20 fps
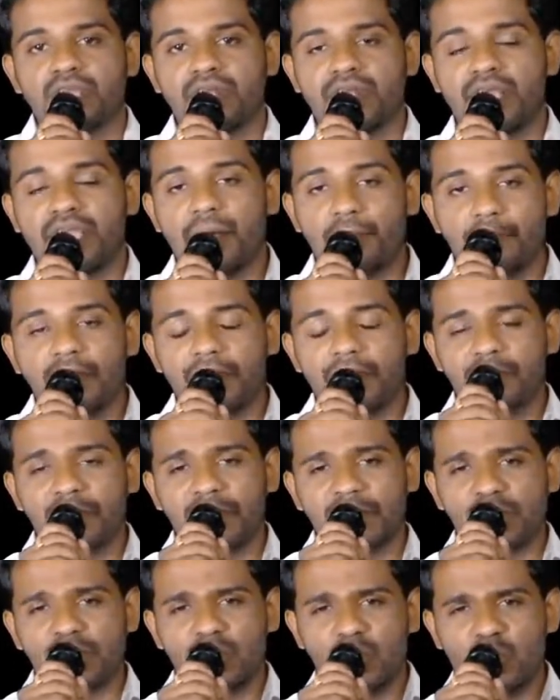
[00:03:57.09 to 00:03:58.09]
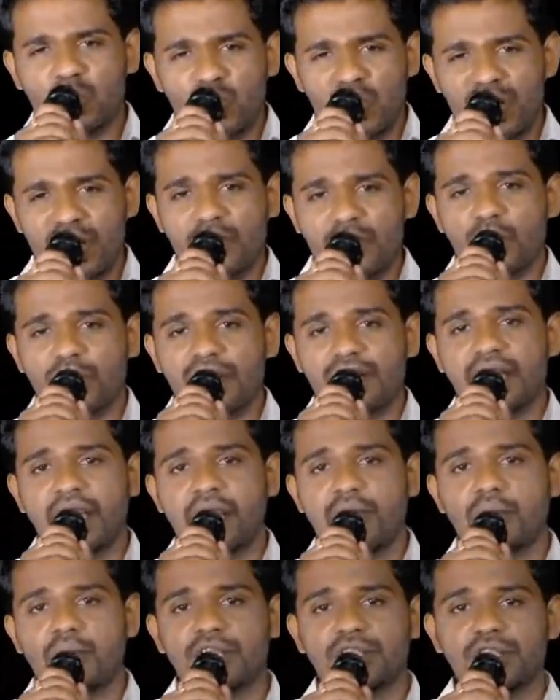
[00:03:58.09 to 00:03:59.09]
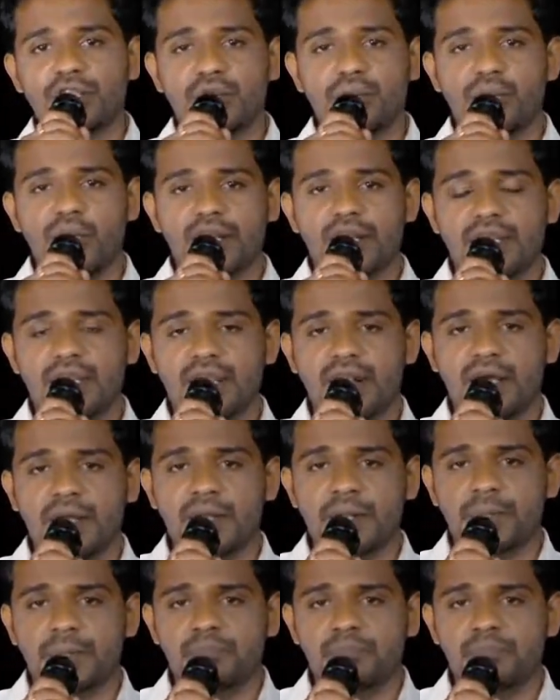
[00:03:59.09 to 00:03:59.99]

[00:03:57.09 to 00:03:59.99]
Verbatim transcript: இன்னைக்கு அப்படிப்பட்ட ஒரு உணர்வை தேவன் எதிர்பார்க்கிறார்